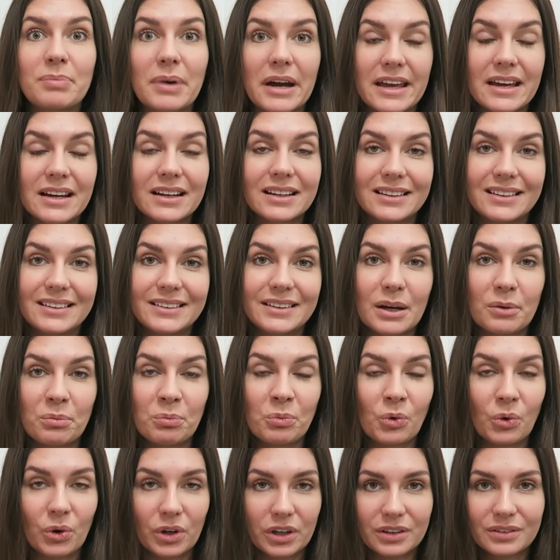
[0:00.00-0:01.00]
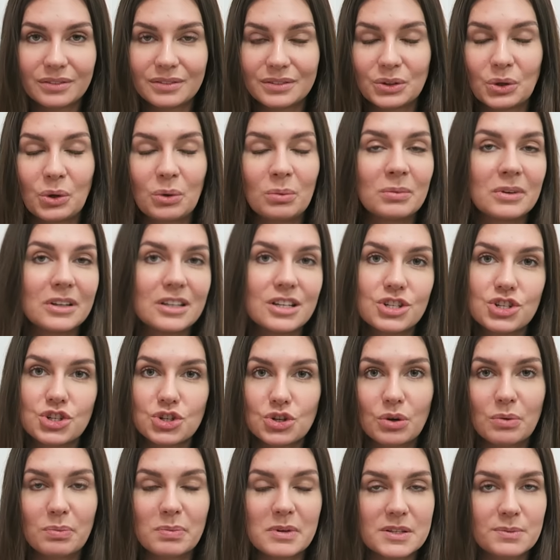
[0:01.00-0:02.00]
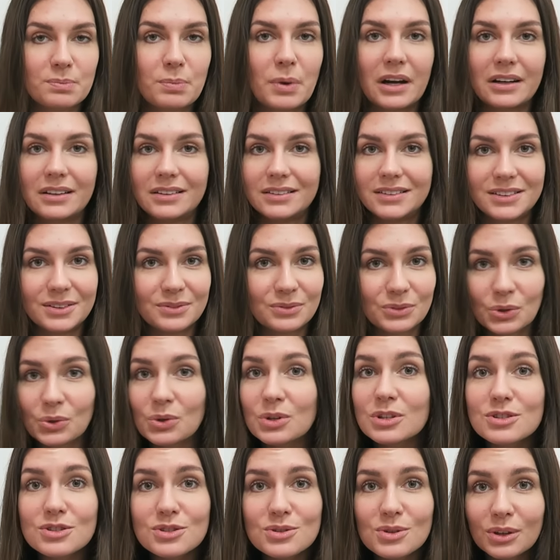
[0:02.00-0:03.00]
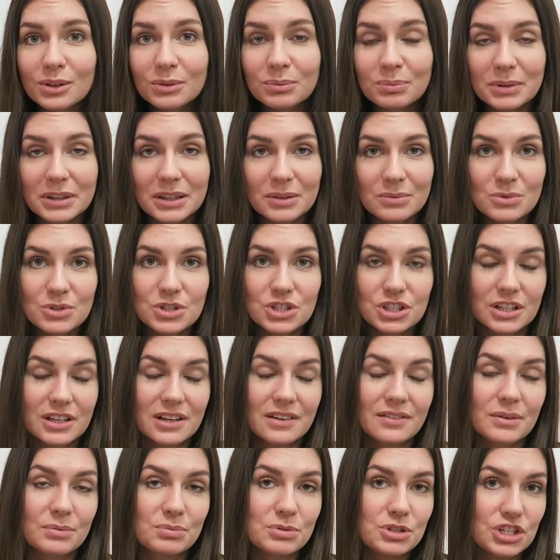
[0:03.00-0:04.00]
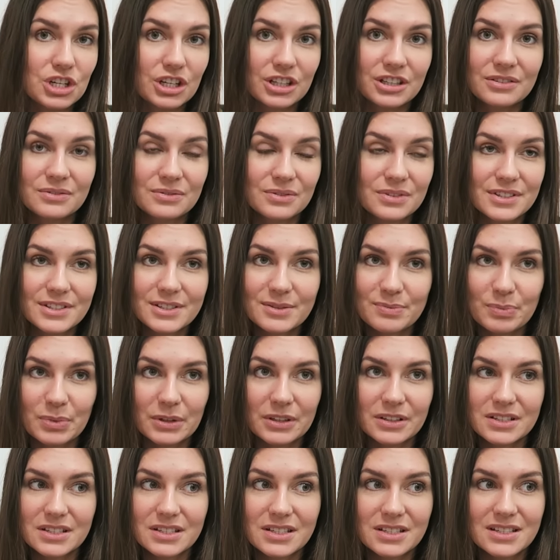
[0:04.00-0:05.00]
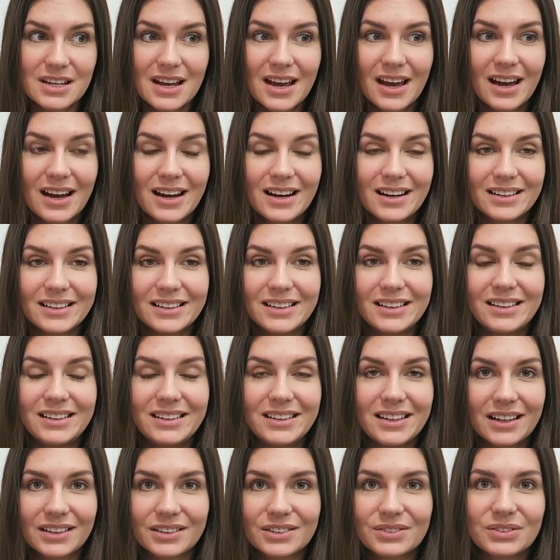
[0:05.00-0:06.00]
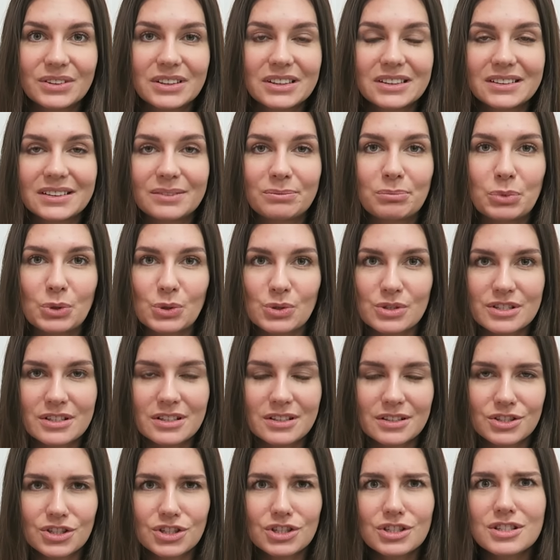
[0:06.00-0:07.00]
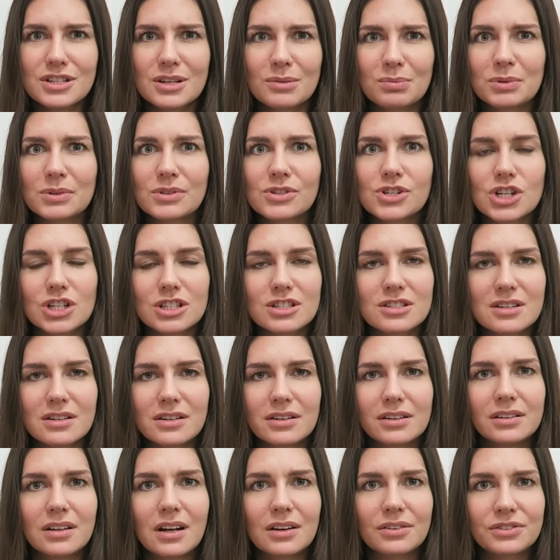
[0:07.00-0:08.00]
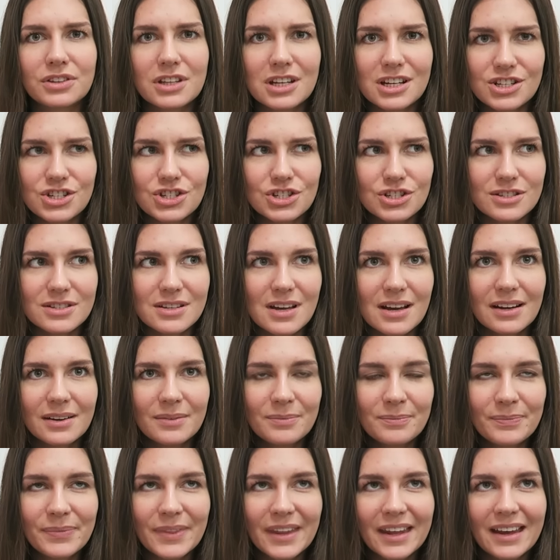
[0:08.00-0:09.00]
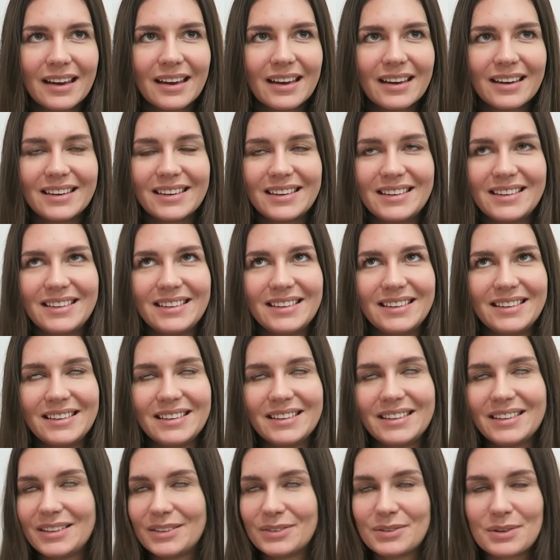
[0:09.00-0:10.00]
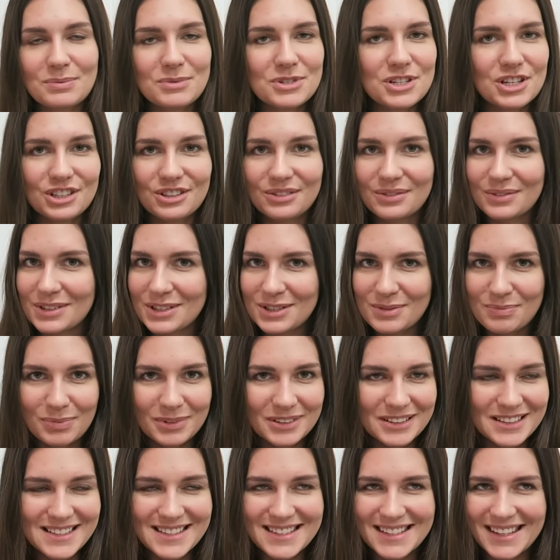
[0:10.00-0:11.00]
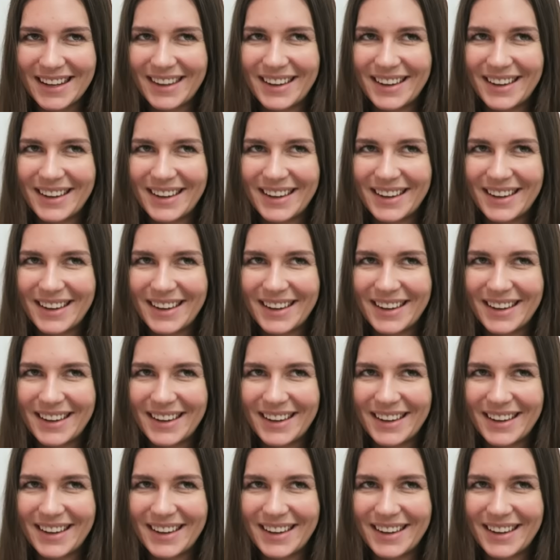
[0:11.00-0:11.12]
поехали домой. Дома еще поспали дневной сон, потому что я вообще не выспалась, и я отвыкла поздно ложиться, я, получается, легла в 3 часа и, и вообще не выспалась,